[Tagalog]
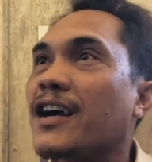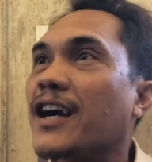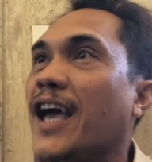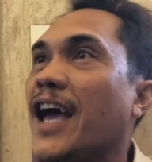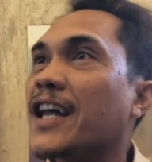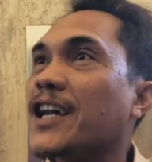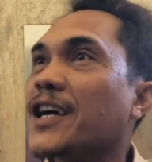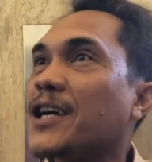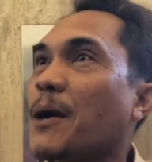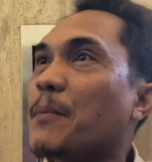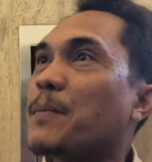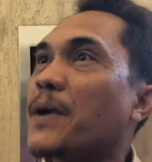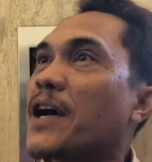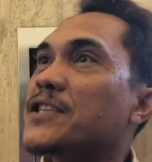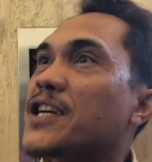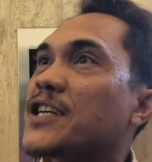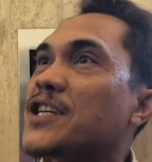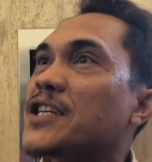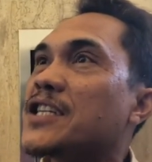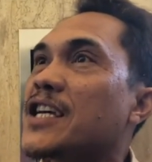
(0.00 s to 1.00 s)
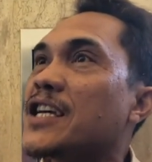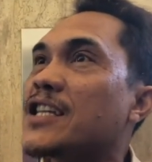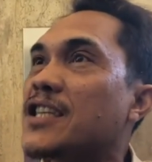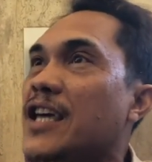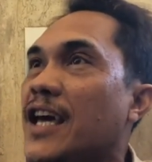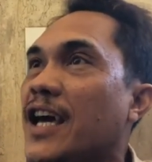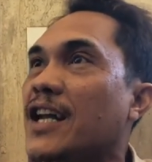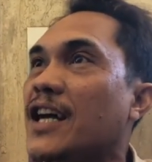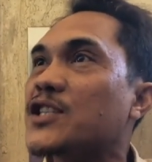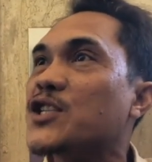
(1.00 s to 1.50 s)
kaya nagka-project si
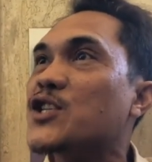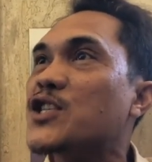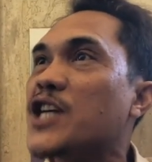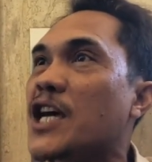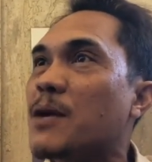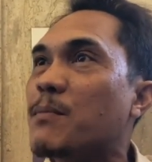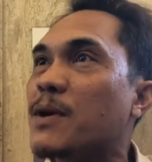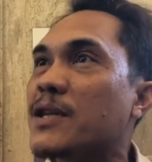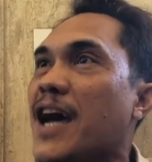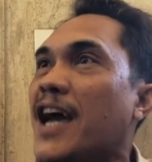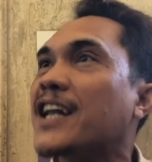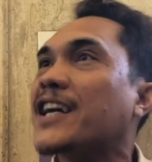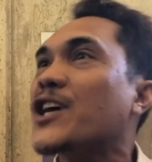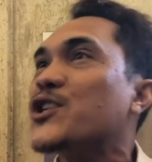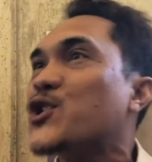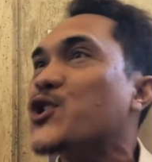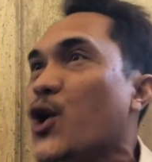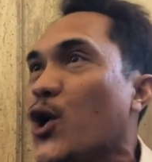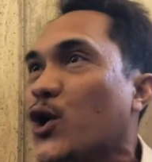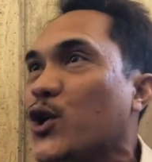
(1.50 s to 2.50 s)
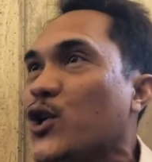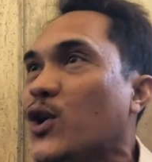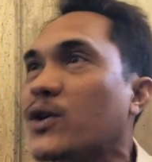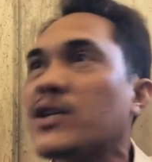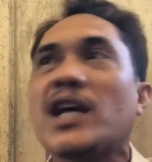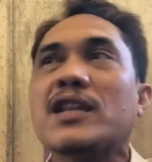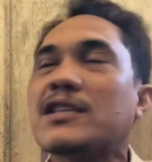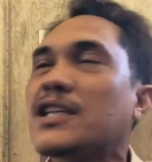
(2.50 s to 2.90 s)
CTL at si JB dahil kay Jokno.